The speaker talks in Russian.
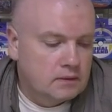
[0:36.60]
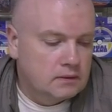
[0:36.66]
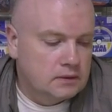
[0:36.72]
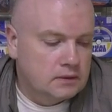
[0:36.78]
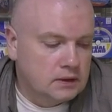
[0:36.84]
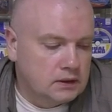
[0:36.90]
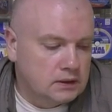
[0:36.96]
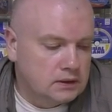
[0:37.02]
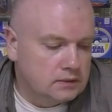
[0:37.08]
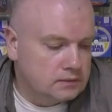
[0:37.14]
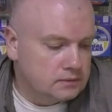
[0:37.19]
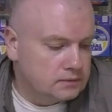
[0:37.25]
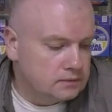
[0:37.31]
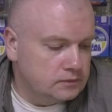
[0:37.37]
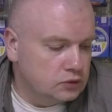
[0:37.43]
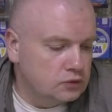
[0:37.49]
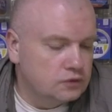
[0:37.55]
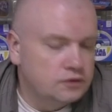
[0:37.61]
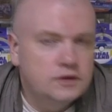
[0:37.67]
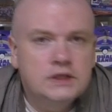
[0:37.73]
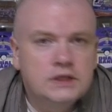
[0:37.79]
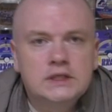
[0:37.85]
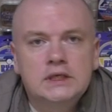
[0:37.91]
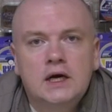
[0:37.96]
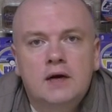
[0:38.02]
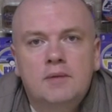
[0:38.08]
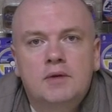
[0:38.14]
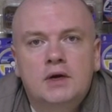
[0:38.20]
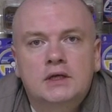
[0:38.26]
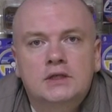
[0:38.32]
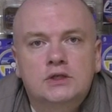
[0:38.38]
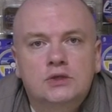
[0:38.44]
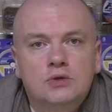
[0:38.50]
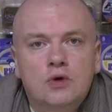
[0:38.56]
э, ну, в виде
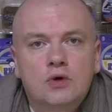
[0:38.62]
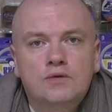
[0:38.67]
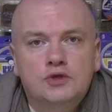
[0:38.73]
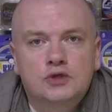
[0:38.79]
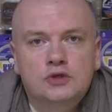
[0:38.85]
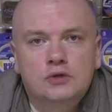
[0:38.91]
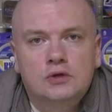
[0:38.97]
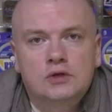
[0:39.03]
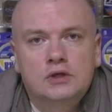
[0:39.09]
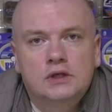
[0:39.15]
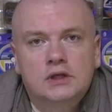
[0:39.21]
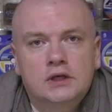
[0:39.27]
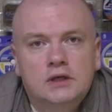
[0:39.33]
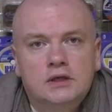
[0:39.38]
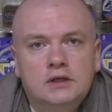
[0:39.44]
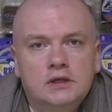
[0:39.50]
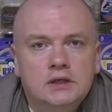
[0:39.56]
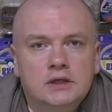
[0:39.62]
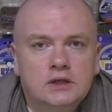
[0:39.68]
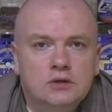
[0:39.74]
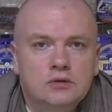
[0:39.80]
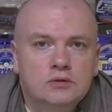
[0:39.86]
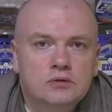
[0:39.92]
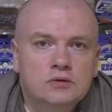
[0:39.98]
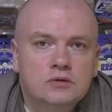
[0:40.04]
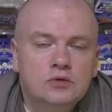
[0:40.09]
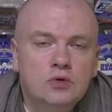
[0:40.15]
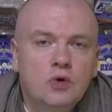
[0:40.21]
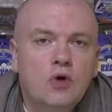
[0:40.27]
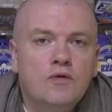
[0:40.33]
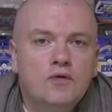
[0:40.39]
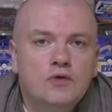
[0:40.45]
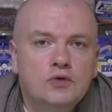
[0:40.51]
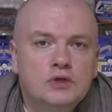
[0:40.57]
образцов, что ли, да, эту
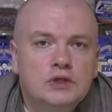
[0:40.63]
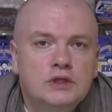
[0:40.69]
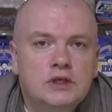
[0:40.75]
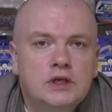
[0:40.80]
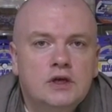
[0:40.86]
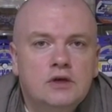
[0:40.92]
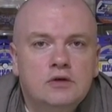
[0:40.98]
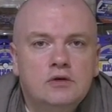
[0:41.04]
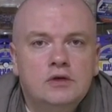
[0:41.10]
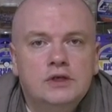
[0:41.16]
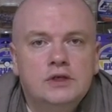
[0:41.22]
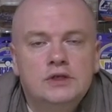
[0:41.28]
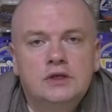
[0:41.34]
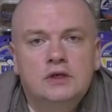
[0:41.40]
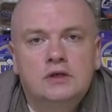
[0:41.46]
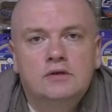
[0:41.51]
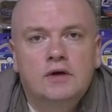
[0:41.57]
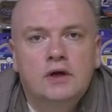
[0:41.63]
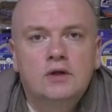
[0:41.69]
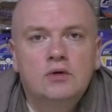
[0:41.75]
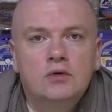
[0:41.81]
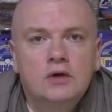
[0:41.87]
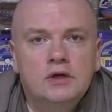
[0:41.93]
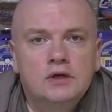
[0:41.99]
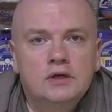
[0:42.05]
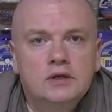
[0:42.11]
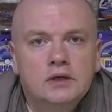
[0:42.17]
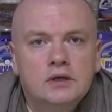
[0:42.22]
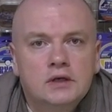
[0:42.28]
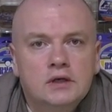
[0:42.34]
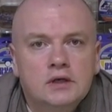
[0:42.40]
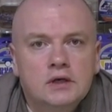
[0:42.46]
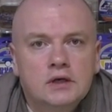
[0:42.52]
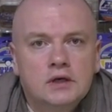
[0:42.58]
новую серию «Лидер 2.0»,
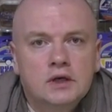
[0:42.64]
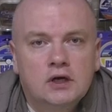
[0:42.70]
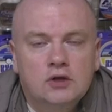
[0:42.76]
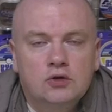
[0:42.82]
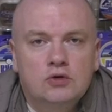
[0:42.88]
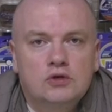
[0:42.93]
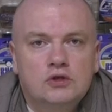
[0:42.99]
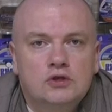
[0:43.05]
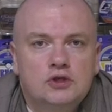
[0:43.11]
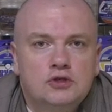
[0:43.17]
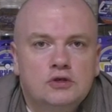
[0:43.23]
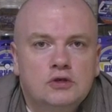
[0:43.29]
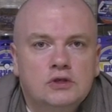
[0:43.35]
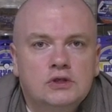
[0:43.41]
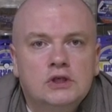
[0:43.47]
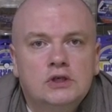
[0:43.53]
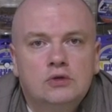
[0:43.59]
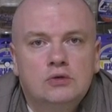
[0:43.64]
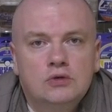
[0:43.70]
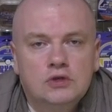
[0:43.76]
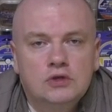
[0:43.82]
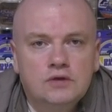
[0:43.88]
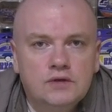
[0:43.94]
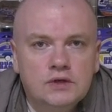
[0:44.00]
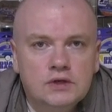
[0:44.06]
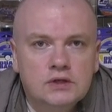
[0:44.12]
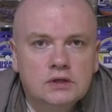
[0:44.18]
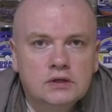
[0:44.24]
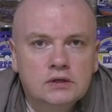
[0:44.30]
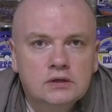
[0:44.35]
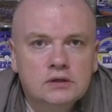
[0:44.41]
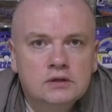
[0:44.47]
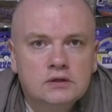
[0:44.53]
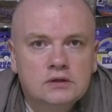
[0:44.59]
которую еще никто не
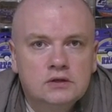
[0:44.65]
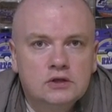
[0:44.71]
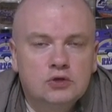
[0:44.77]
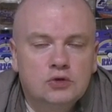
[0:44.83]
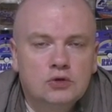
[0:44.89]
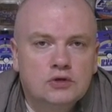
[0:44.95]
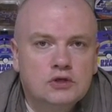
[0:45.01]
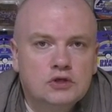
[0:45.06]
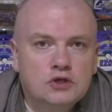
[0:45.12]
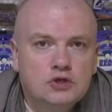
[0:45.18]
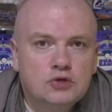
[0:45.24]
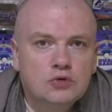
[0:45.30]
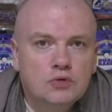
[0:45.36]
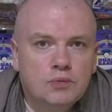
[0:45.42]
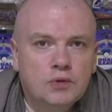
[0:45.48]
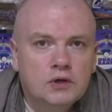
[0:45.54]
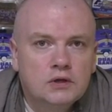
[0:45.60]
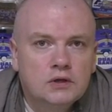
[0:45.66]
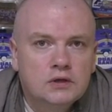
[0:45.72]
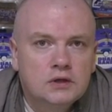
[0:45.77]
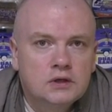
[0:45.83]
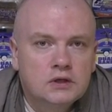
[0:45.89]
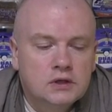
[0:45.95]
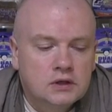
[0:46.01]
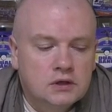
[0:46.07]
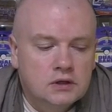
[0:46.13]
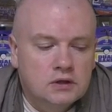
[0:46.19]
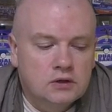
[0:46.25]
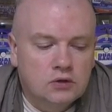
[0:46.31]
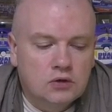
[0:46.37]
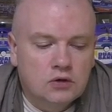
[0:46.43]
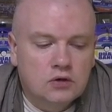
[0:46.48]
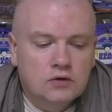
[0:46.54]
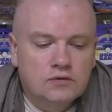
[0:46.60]
видел, никто не щупал,
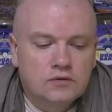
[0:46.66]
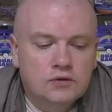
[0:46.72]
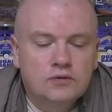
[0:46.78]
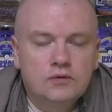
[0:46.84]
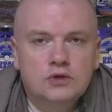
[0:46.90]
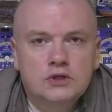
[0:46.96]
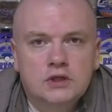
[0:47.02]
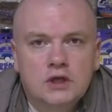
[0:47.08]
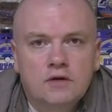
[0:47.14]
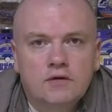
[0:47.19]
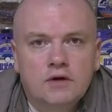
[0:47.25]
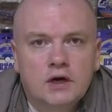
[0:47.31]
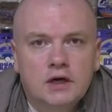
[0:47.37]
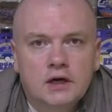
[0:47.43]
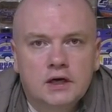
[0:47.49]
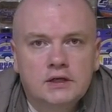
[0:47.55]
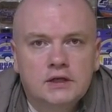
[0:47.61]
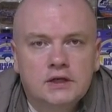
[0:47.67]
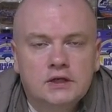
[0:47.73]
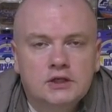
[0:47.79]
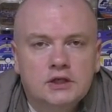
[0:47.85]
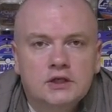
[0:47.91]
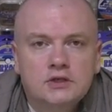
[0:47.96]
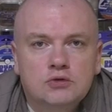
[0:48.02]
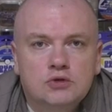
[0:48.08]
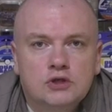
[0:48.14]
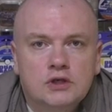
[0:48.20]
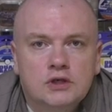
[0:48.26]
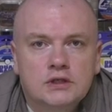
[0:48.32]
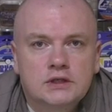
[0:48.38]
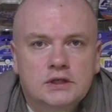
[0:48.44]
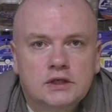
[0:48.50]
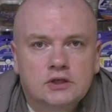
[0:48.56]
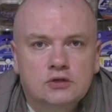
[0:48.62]
но в двух словах о ней сейчас уже
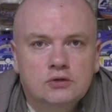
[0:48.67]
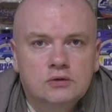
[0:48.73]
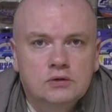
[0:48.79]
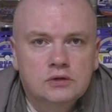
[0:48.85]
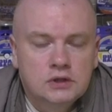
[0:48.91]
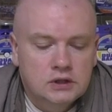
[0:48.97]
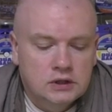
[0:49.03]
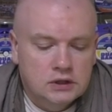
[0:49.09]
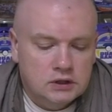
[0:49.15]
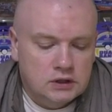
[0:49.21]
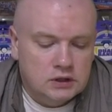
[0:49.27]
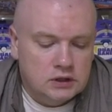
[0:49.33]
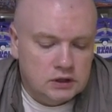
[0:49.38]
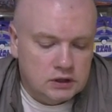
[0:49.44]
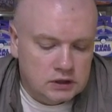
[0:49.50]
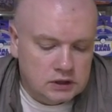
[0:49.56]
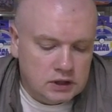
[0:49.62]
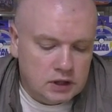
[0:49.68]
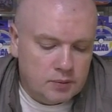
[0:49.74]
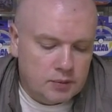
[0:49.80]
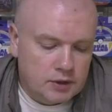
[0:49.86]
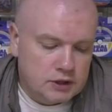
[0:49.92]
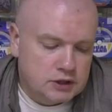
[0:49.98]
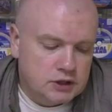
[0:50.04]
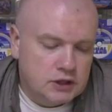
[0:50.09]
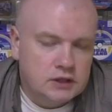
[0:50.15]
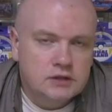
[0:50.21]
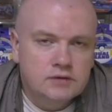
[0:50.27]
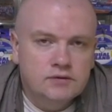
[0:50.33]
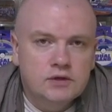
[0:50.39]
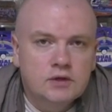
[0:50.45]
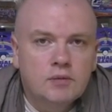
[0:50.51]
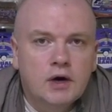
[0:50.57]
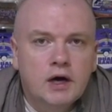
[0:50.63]
расскажу. Не обращайте
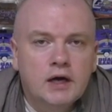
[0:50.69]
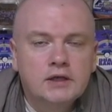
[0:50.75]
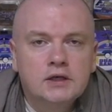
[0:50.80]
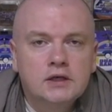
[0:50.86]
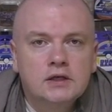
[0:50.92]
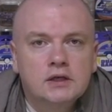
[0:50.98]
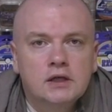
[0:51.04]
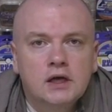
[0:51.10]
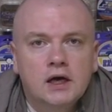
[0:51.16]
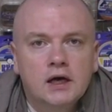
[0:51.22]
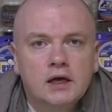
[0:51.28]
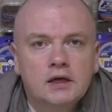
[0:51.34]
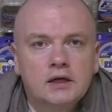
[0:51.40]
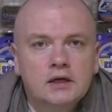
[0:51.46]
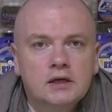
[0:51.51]
внимания на